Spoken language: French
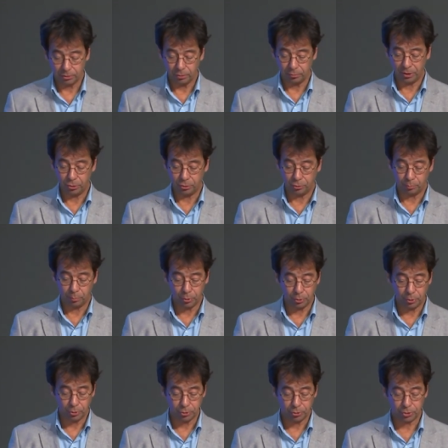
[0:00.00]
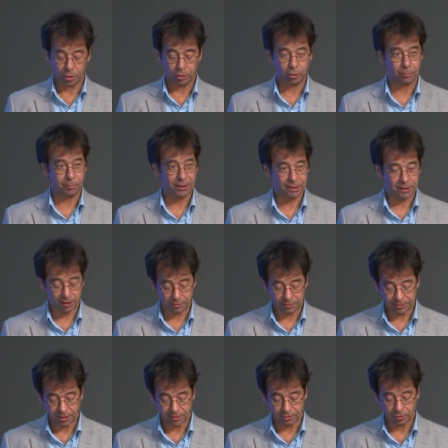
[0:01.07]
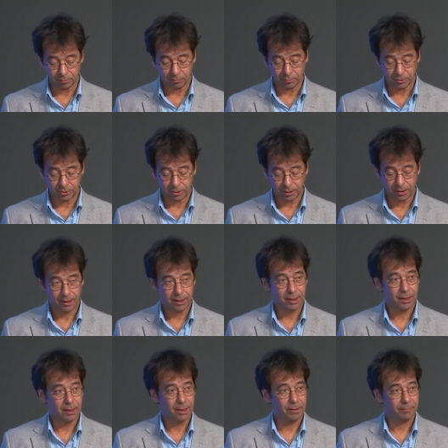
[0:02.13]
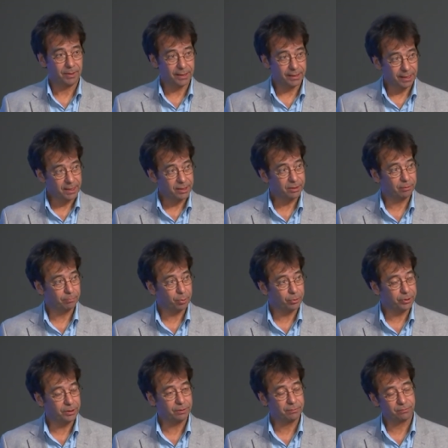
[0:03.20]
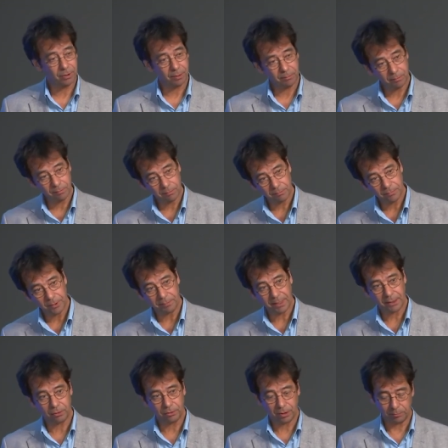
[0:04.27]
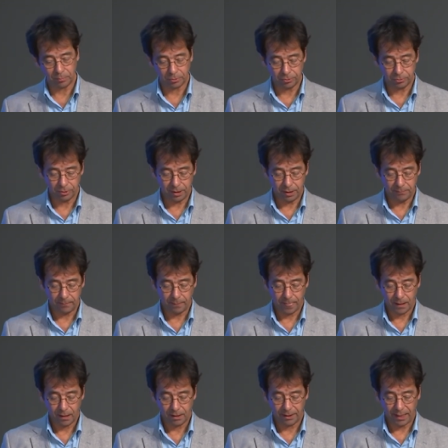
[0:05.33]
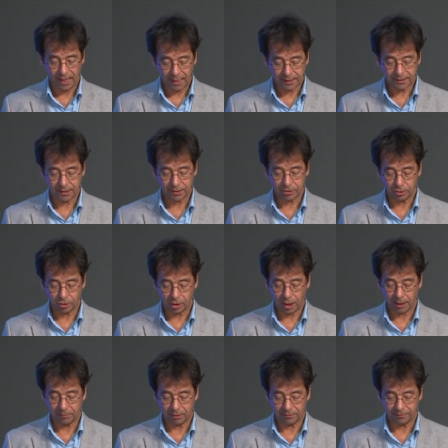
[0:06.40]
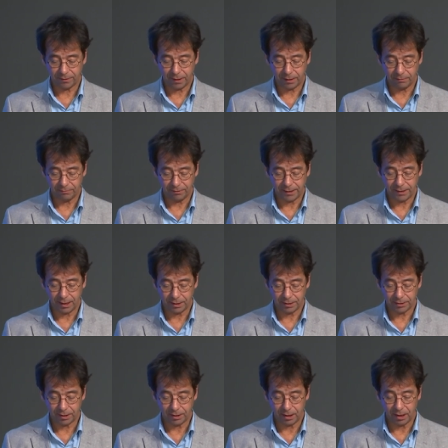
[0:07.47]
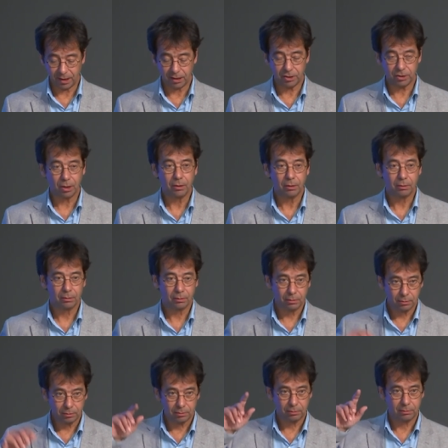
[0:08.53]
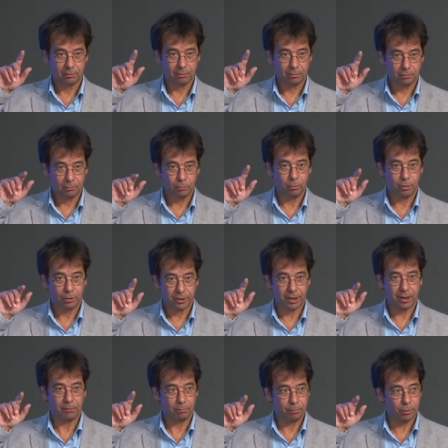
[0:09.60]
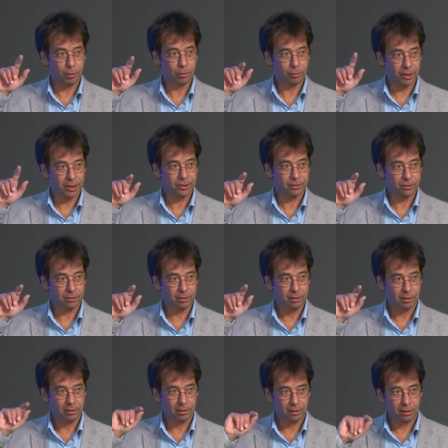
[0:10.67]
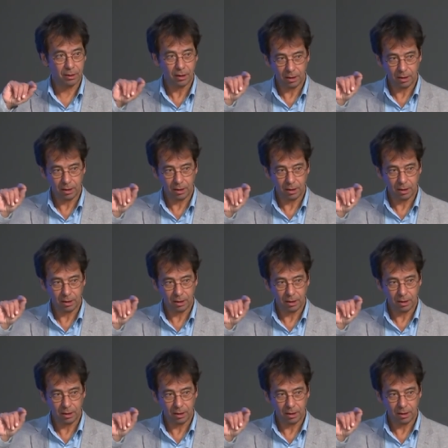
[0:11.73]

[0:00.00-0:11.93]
directement et pour réduire les fardeaux sur les systèmes humanitaires. Et le panel numéro 3 et donc l'accès au changement climatique. Euh, c'est euh,